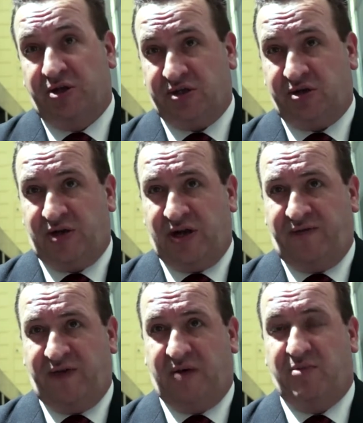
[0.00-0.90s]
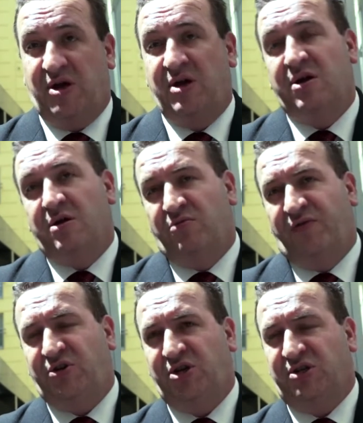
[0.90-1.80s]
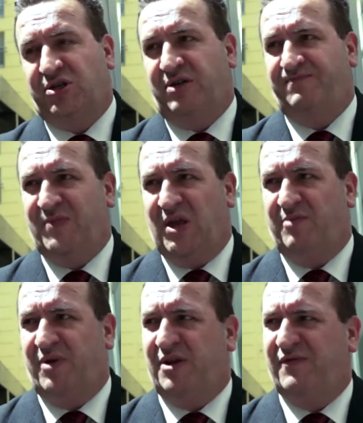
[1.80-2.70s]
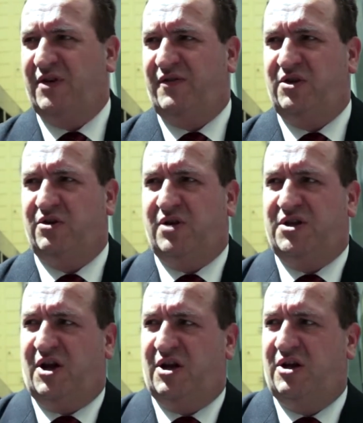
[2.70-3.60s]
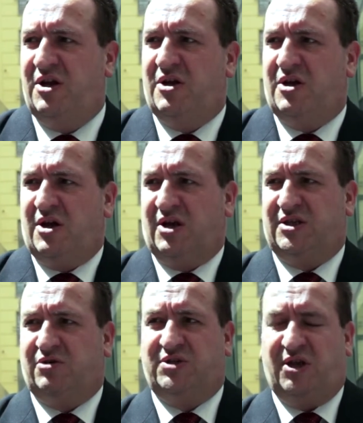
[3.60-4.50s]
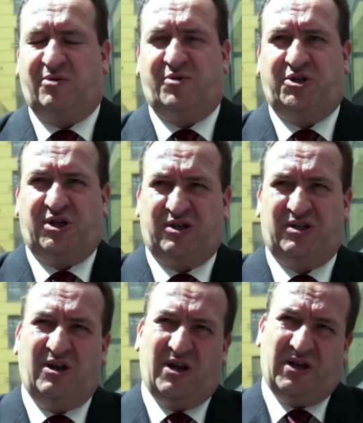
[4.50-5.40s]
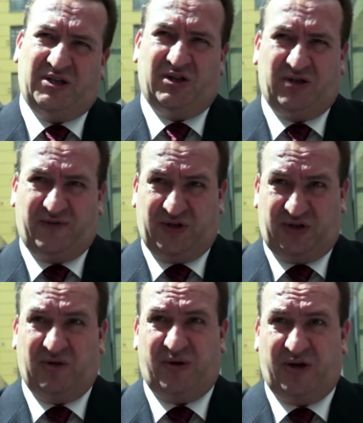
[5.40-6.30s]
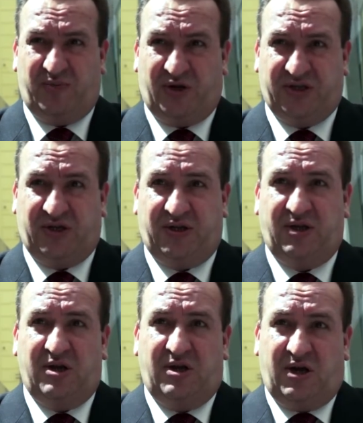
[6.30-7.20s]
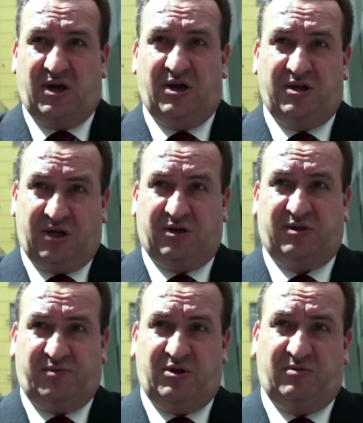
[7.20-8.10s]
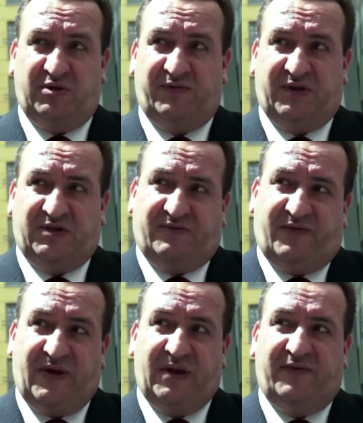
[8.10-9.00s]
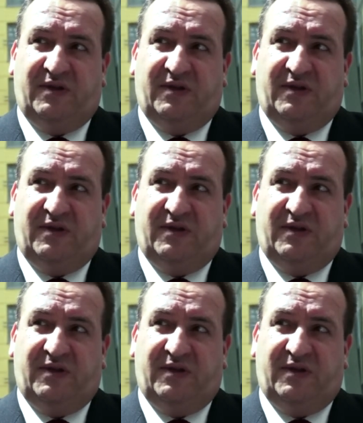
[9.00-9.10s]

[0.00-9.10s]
Doskonale wiemy. Mówi się, że ja nie pamiętam w tej chwili dokładnie, ale egzekucja komornicza to jest kilkanaście czy dwadzieścia parę procent E, tego, co powinno być wyegzekwowane.